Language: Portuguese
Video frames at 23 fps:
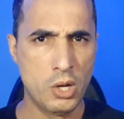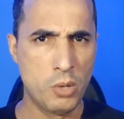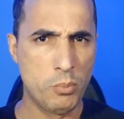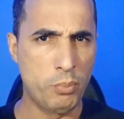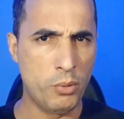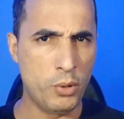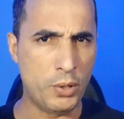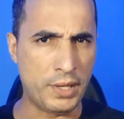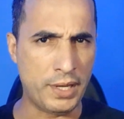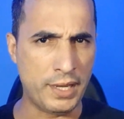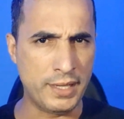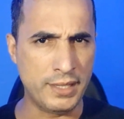
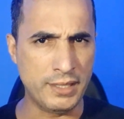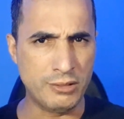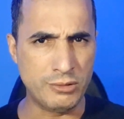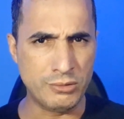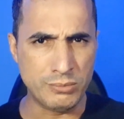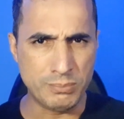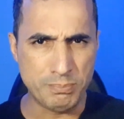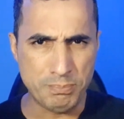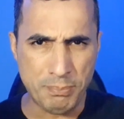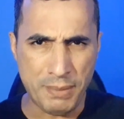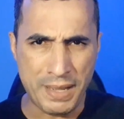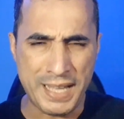Porém,
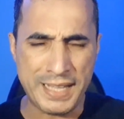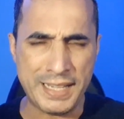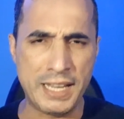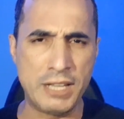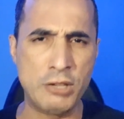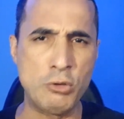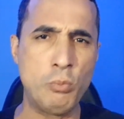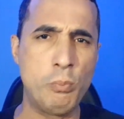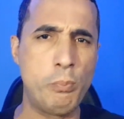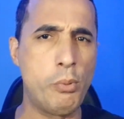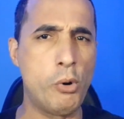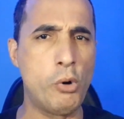parei
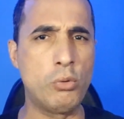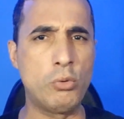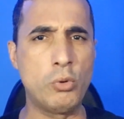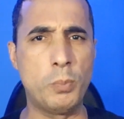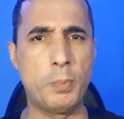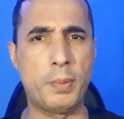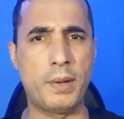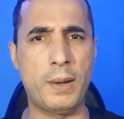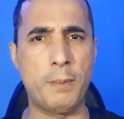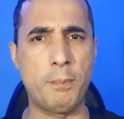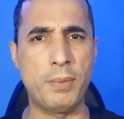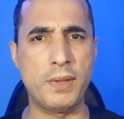um pouco
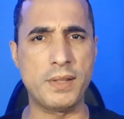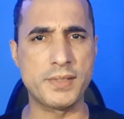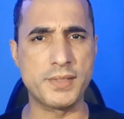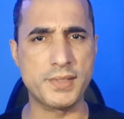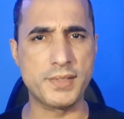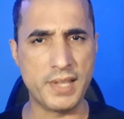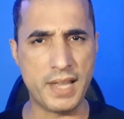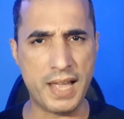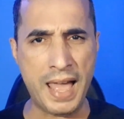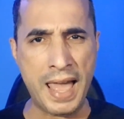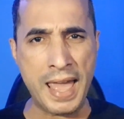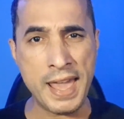para pensar,